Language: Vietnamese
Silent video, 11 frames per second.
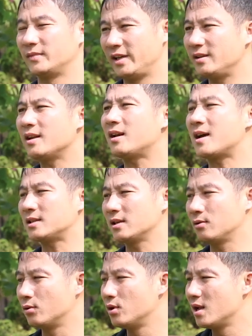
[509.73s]
Ít nhất là hai sơ
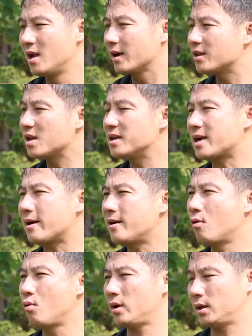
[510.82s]
đồ. Cái thời gian
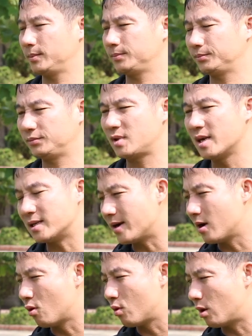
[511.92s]
đầu ấy, thời gian
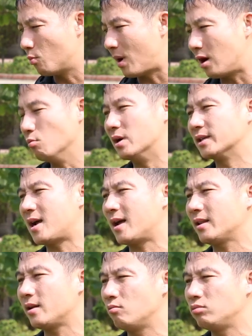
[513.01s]
đầu ấy, ông Park ông mới sáng
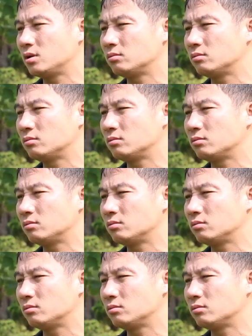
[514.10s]
thì ông